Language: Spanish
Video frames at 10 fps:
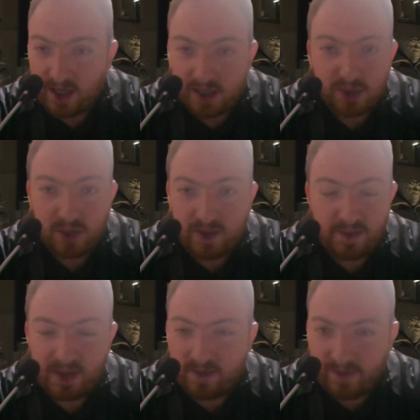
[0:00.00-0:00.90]
Es una
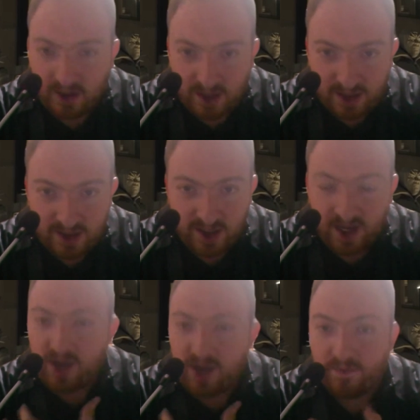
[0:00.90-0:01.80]
dinámica
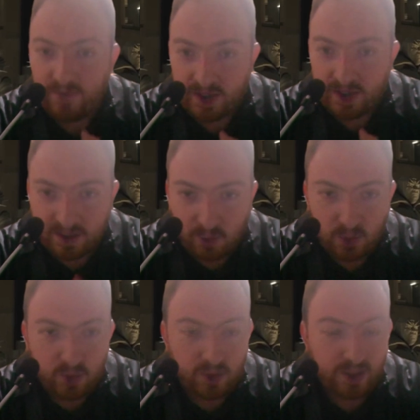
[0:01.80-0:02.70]
fantástica, hay confianza
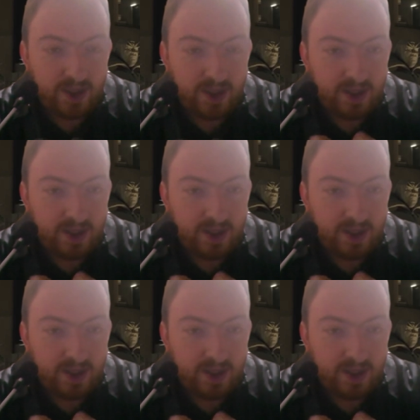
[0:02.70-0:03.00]
mutua.